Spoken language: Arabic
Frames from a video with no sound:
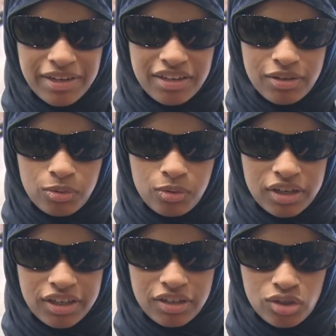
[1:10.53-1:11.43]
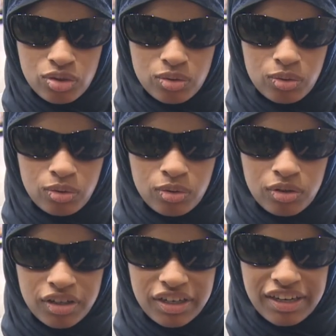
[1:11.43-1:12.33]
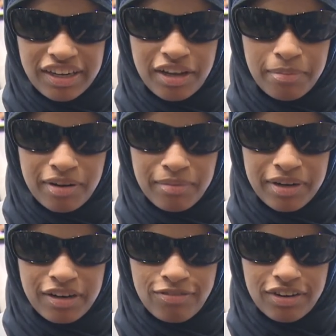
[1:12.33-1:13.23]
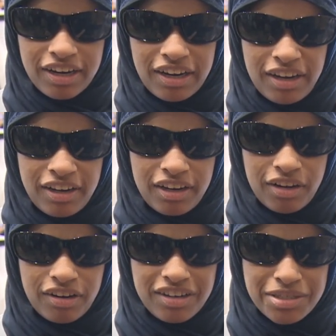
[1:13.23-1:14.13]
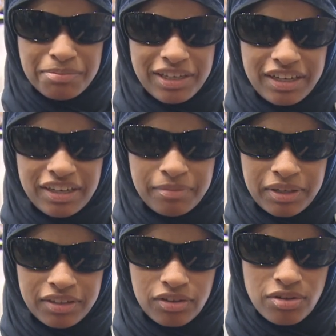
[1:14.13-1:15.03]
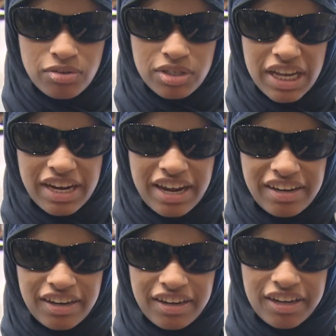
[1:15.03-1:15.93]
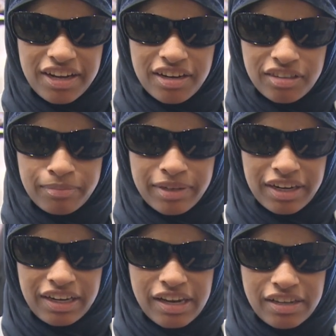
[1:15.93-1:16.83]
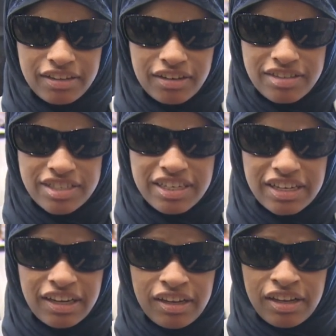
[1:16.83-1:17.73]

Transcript: لي هو شعور أكبر من الفرحة لا يقاس بالكلمات خصوصا أنها كانت مرحلة دراسية